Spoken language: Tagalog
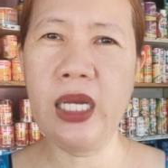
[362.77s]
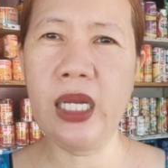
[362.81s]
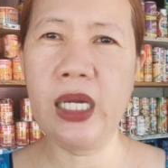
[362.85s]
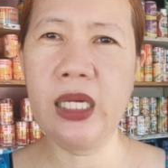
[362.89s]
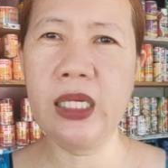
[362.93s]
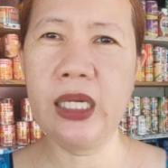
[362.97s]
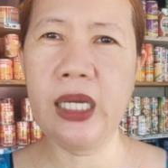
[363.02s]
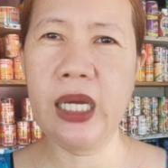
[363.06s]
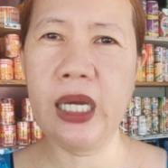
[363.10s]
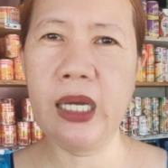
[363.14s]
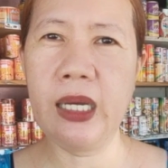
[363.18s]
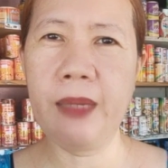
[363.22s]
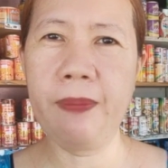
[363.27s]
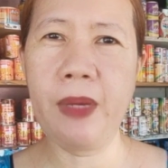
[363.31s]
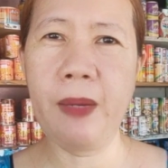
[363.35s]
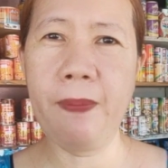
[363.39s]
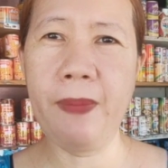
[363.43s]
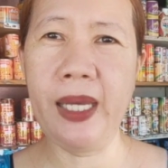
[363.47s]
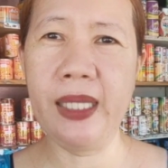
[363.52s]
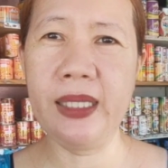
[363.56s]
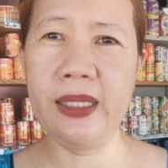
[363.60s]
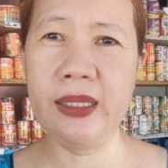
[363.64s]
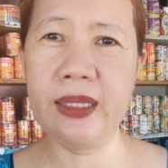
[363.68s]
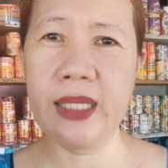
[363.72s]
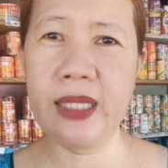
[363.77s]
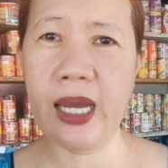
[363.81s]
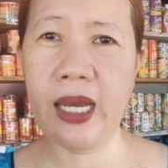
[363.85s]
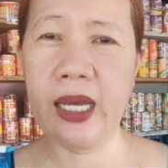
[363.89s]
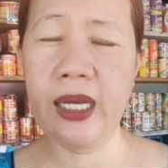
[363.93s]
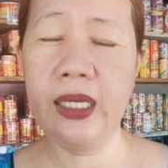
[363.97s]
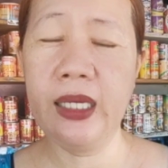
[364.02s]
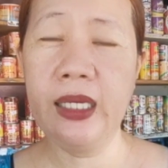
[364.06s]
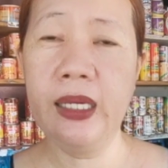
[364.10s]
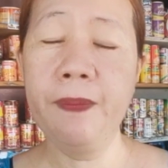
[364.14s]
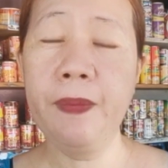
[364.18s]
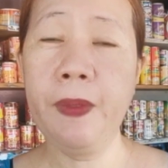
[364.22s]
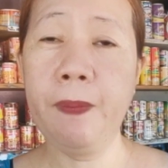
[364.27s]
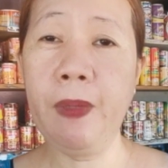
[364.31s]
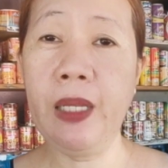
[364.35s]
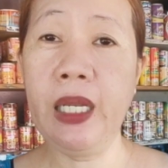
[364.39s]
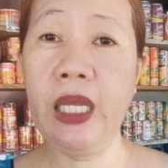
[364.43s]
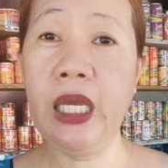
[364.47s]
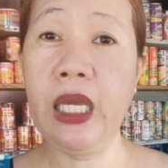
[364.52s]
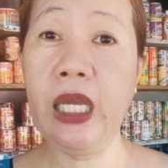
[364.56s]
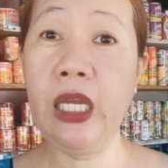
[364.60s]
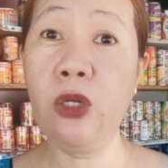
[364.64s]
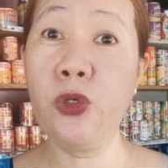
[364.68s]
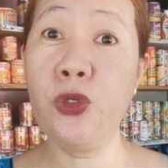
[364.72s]
lang na mabenta,
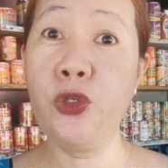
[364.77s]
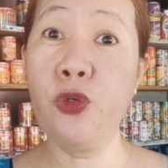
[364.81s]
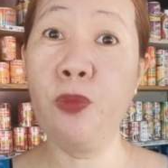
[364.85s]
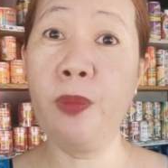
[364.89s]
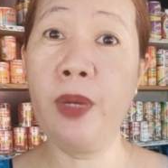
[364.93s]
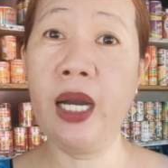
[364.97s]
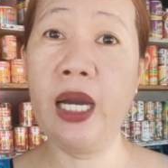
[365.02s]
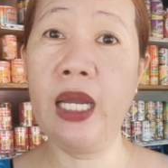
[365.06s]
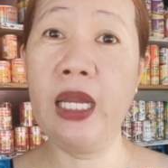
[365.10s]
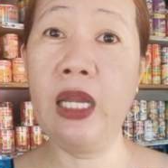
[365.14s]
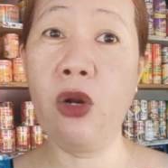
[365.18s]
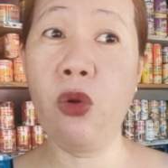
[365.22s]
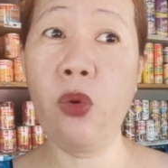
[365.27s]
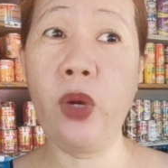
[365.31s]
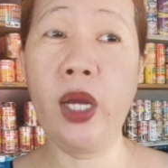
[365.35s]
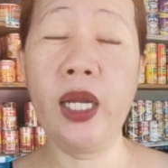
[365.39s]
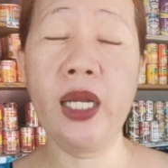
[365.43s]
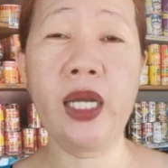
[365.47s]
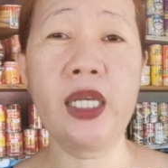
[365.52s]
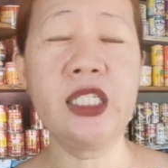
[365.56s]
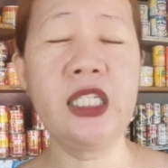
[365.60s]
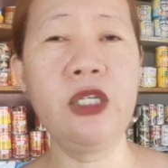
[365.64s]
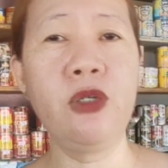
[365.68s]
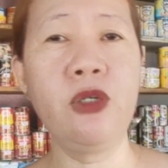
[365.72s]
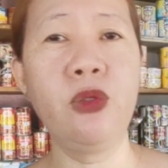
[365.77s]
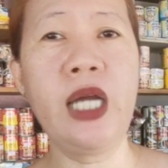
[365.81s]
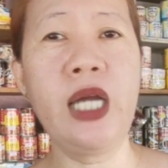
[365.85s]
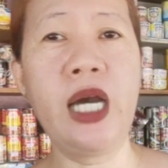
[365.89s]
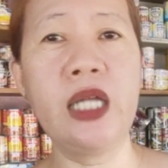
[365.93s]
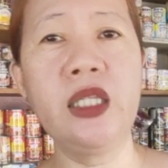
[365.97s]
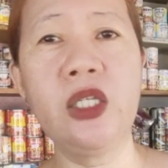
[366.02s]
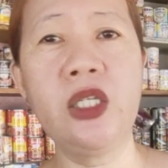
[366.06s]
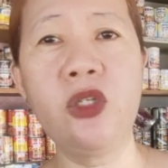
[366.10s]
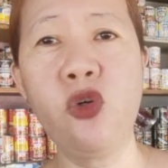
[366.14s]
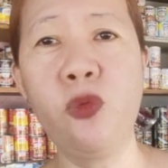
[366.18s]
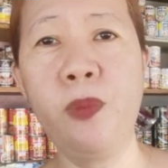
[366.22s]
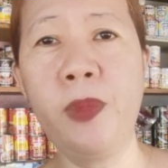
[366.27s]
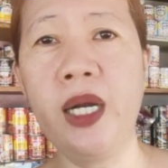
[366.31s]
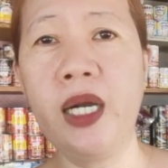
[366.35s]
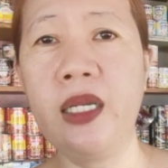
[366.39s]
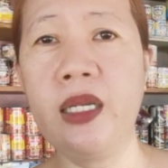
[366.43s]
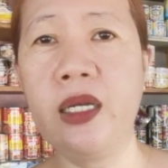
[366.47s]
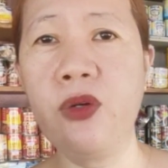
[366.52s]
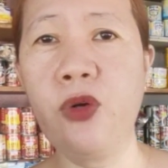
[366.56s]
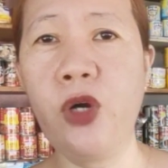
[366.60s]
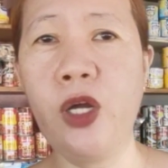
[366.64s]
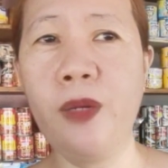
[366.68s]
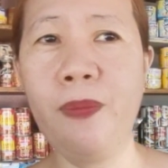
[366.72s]
pipiliin ko yung mga laruan kasi yung dati ko mga
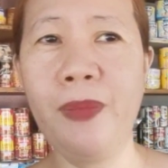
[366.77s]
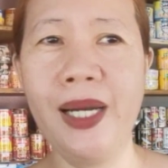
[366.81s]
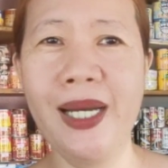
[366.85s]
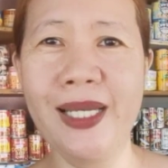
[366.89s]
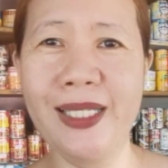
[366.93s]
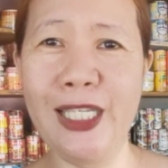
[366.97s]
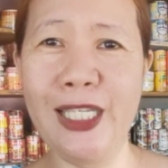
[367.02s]
laruan, mga